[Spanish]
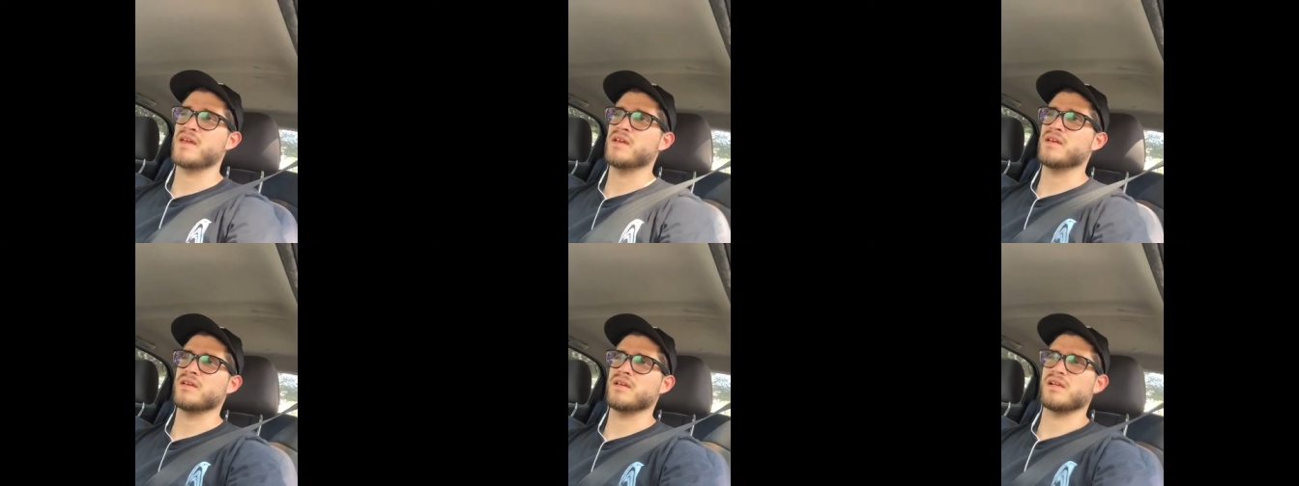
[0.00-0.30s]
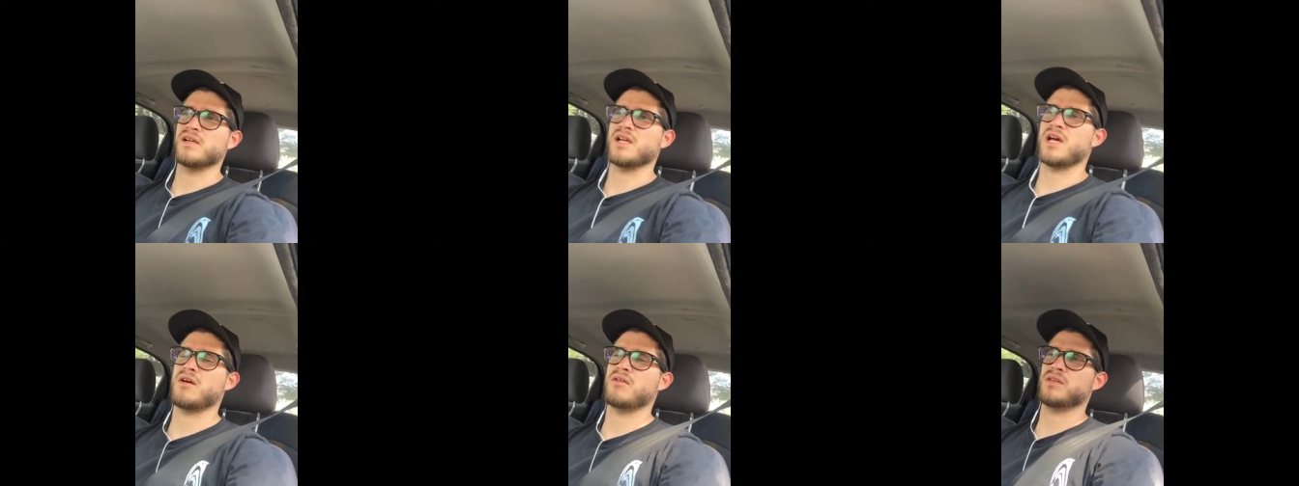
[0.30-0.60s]
Y
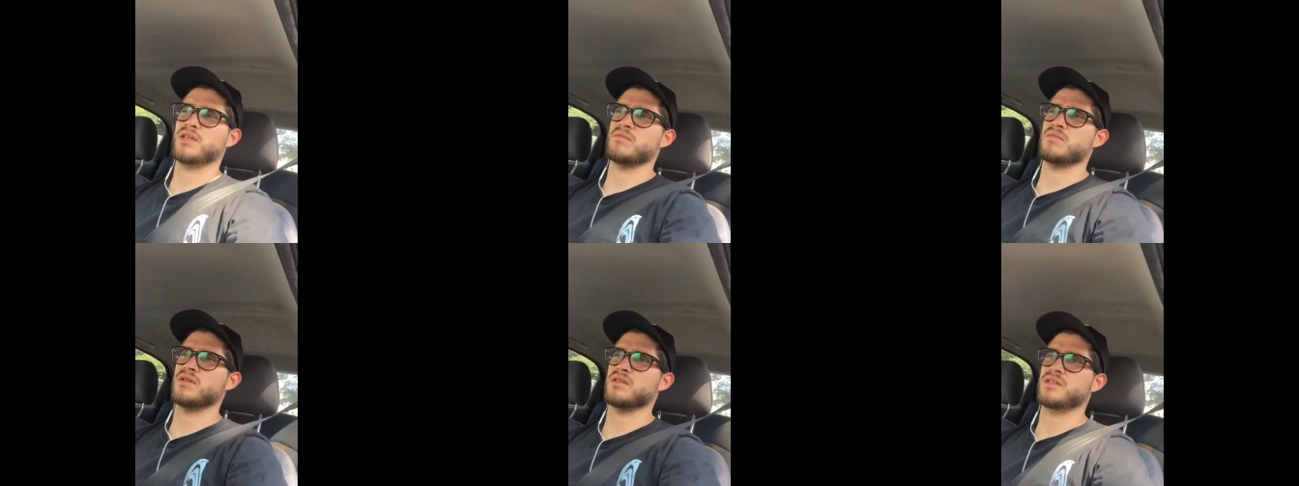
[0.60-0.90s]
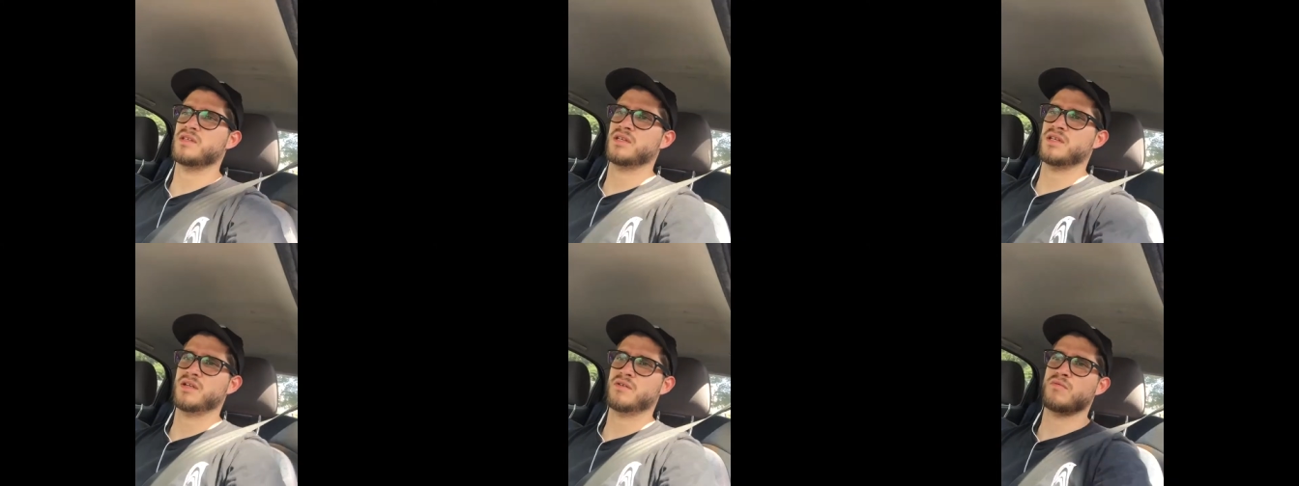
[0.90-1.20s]
claro, también
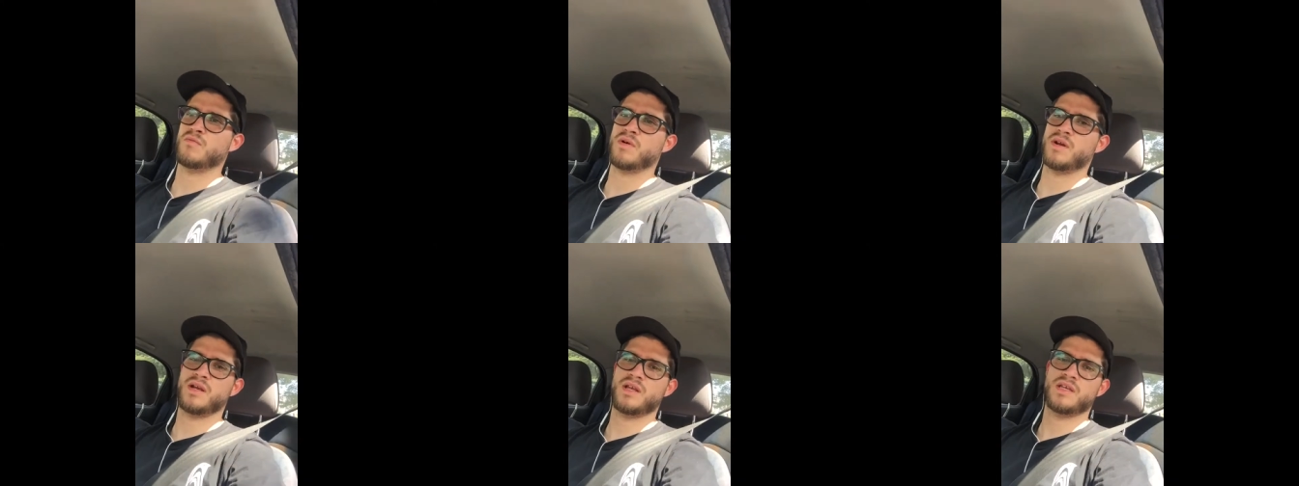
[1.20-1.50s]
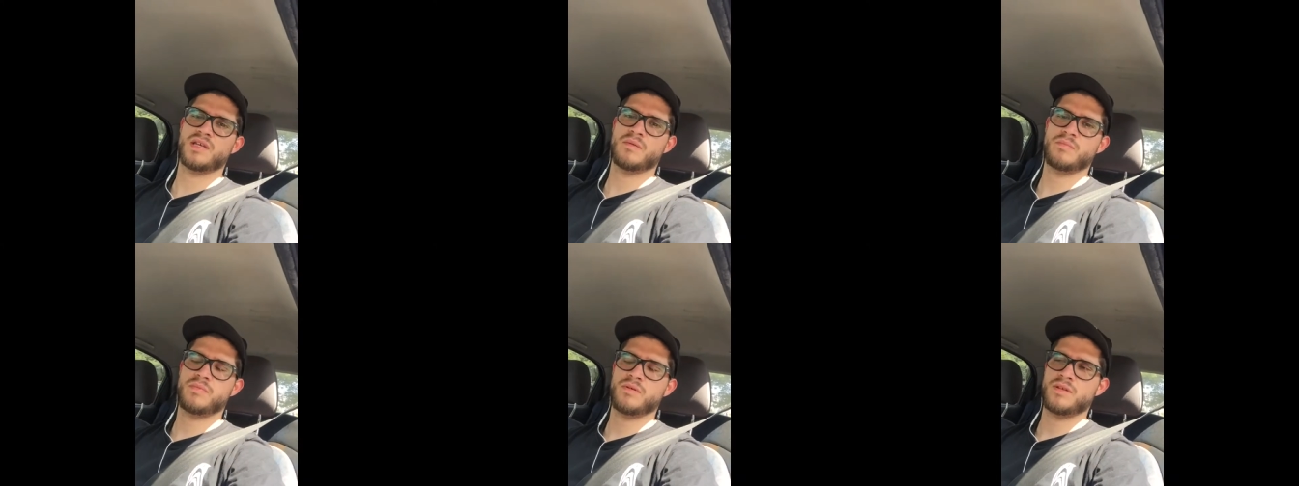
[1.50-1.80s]
tiene un buen
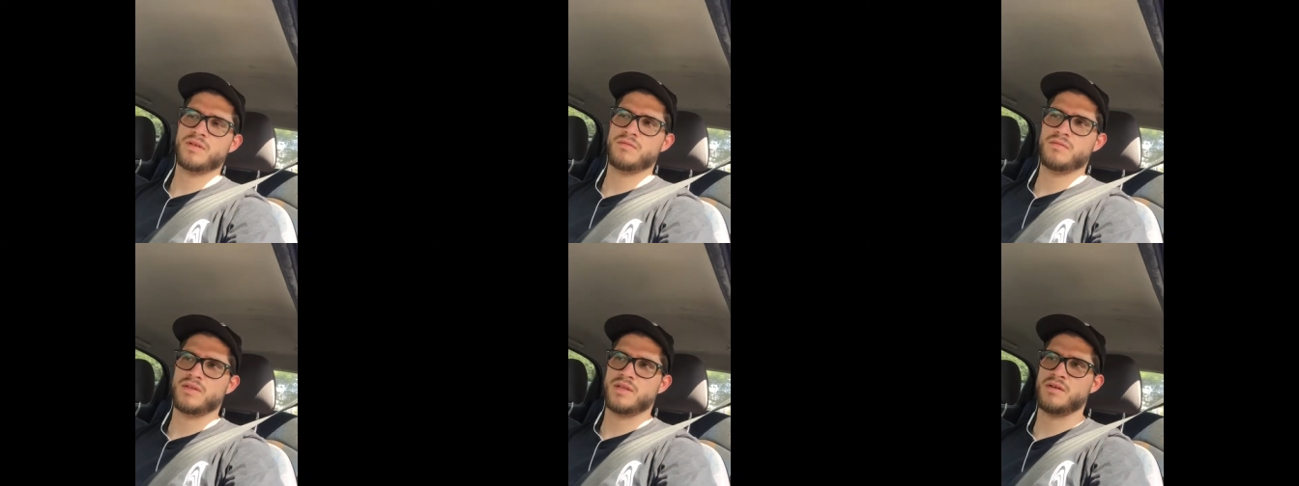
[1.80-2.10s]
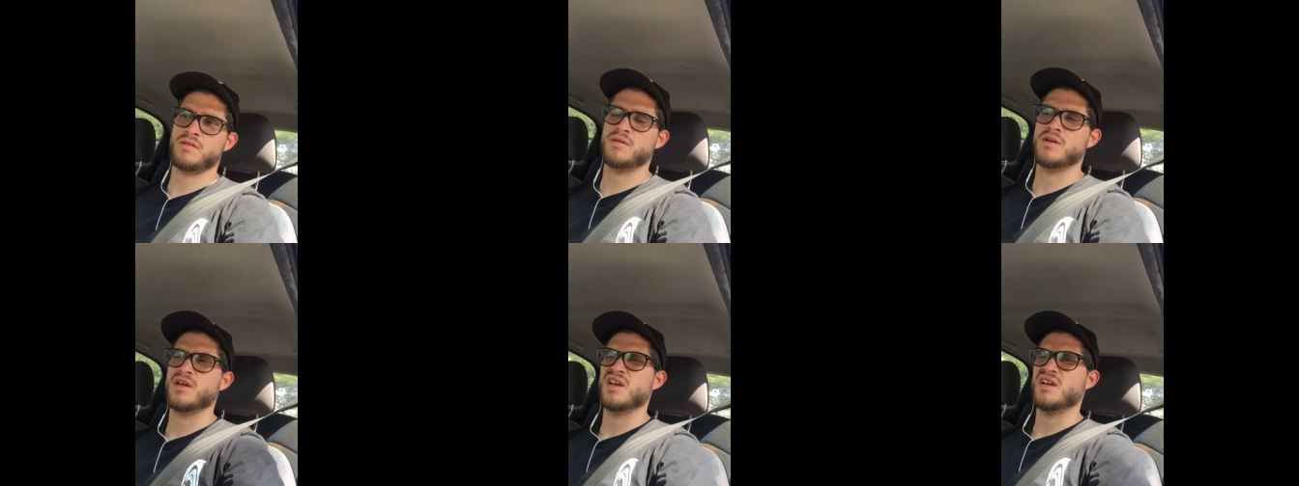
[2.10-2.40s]
equipo de video.